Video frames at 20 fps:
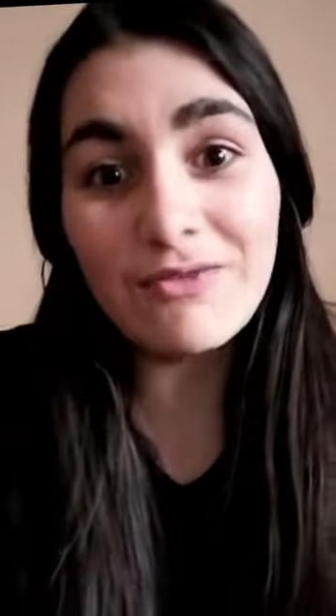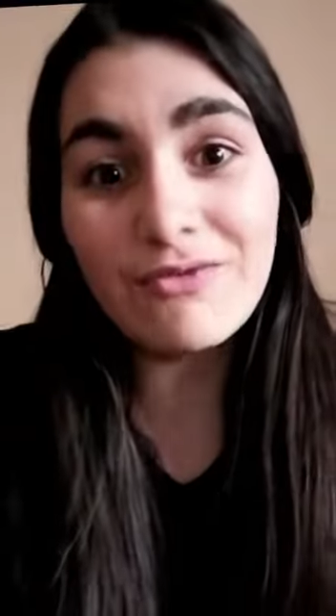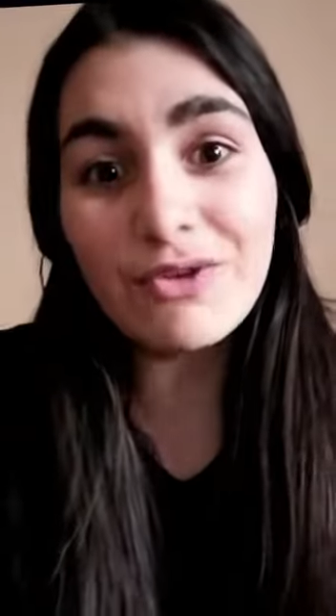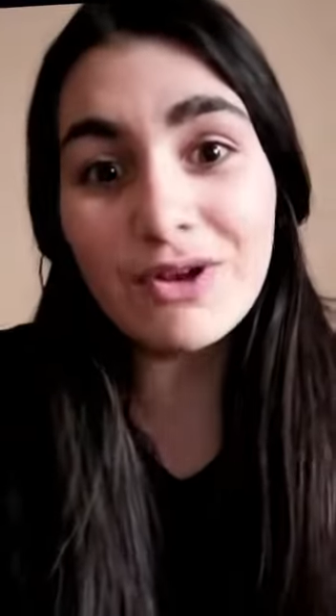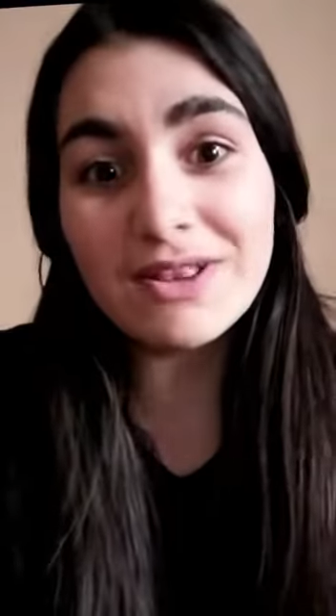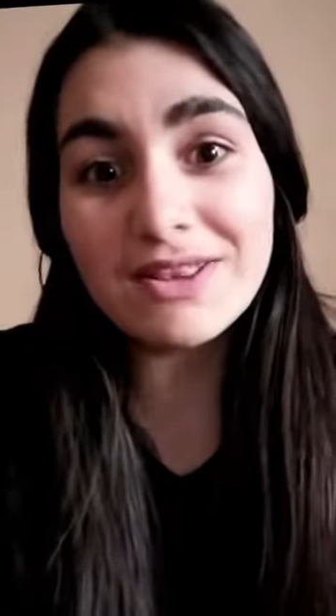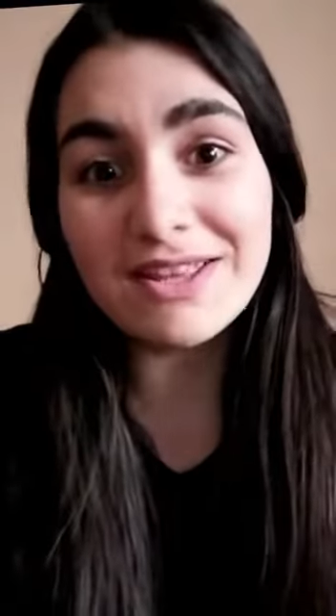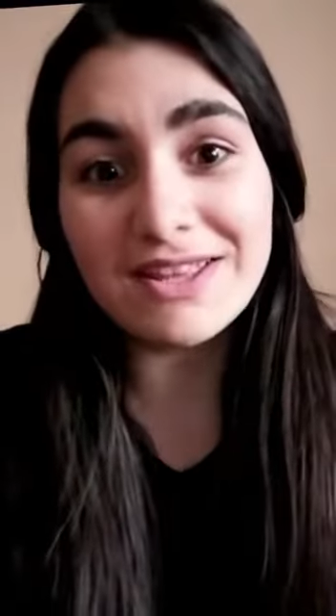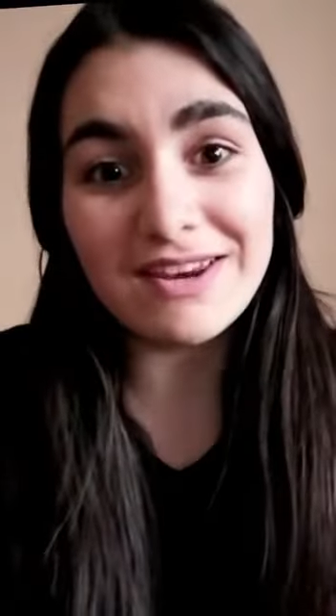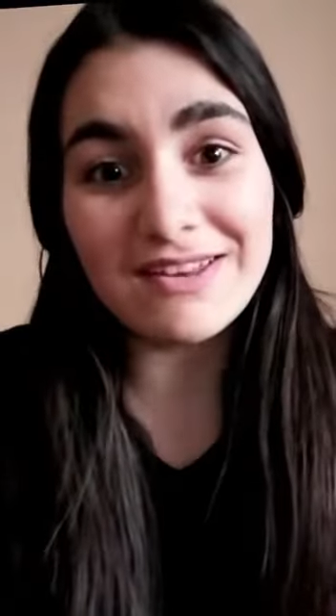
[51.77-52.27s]
a
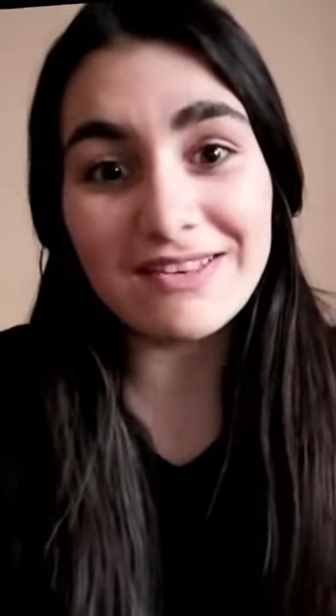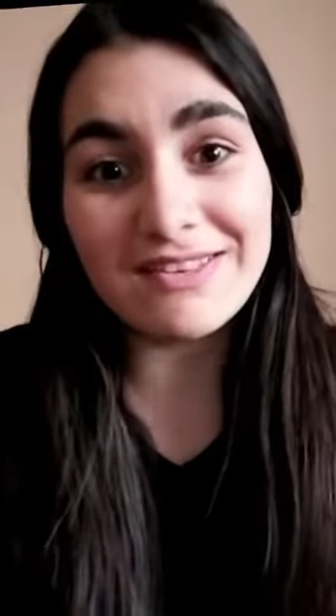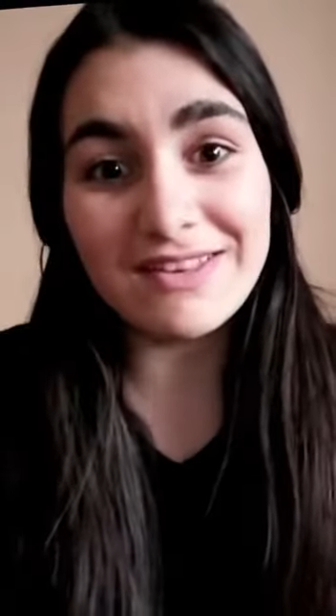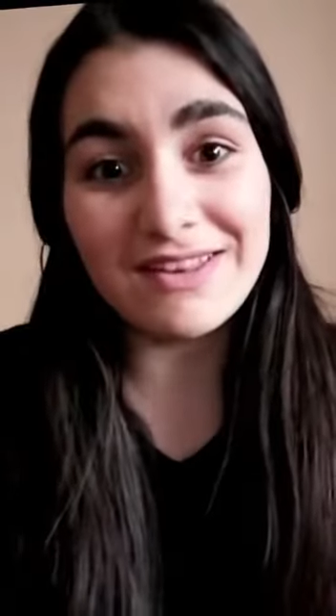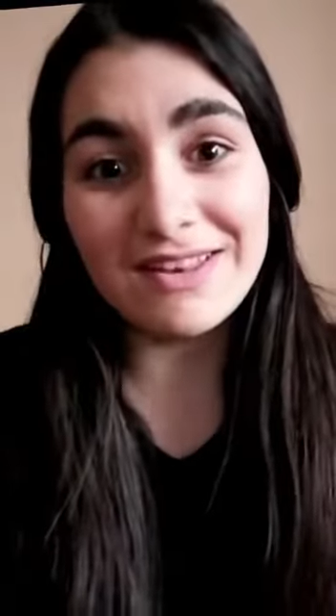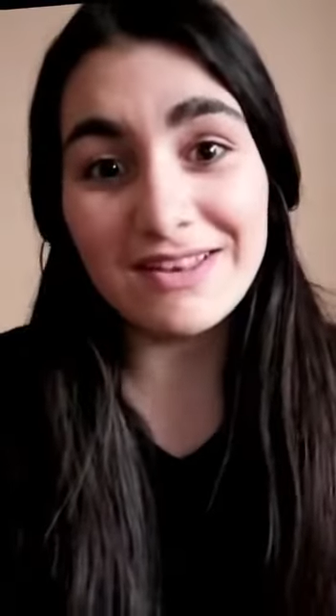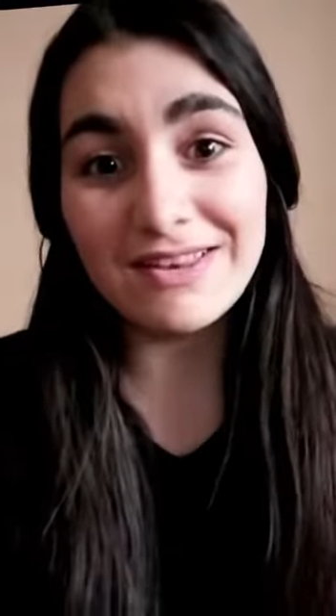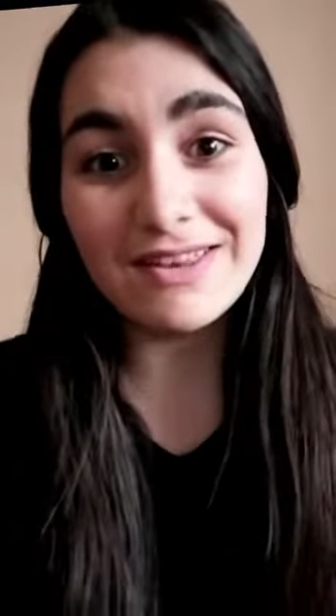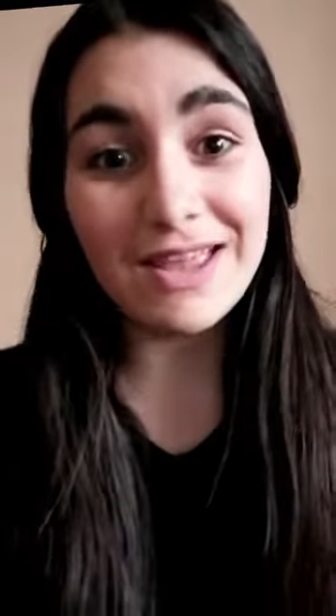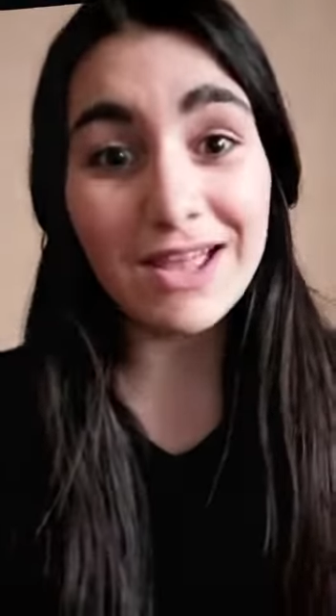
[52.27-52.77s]
volte
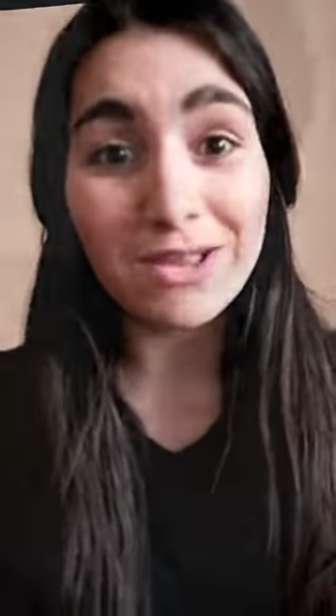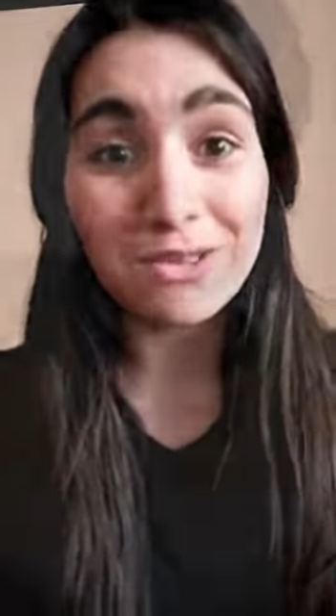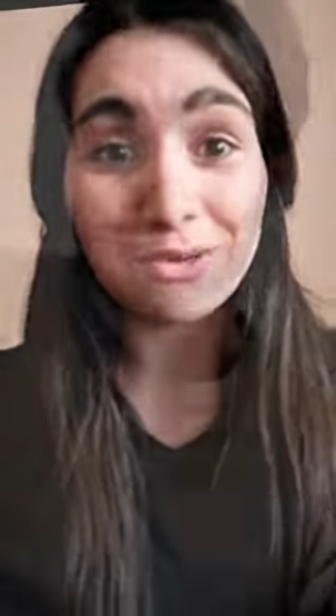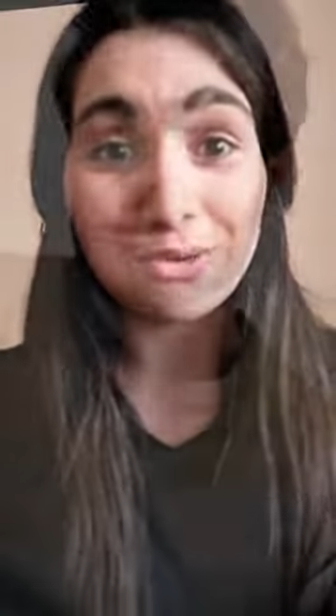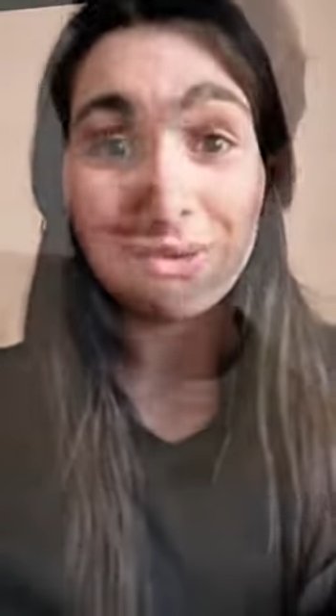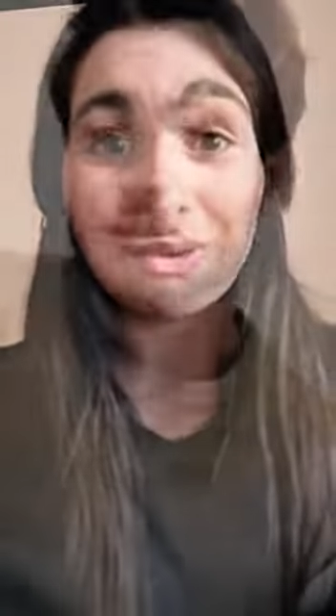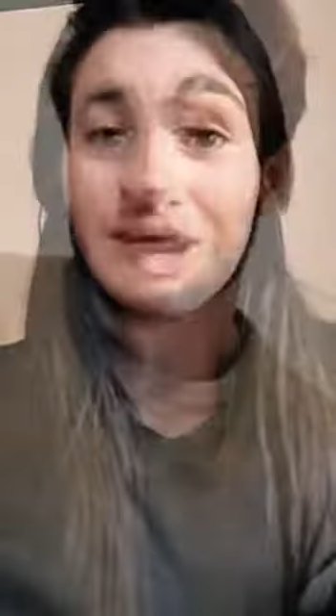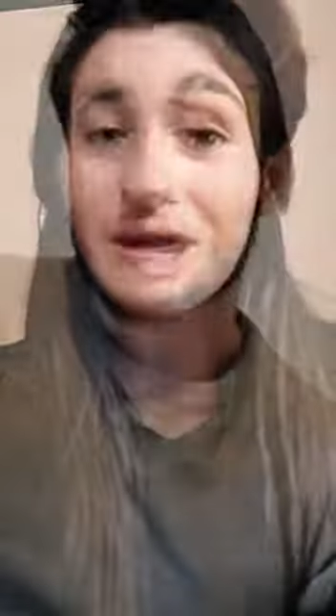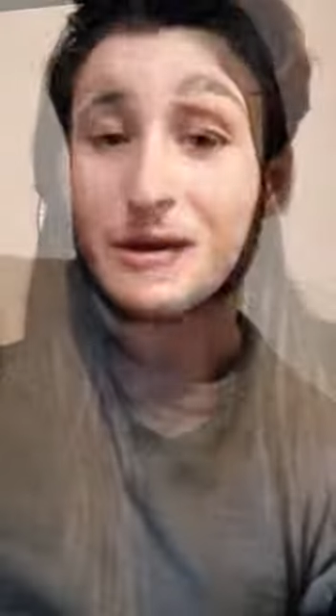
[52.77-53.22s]
resti indietro.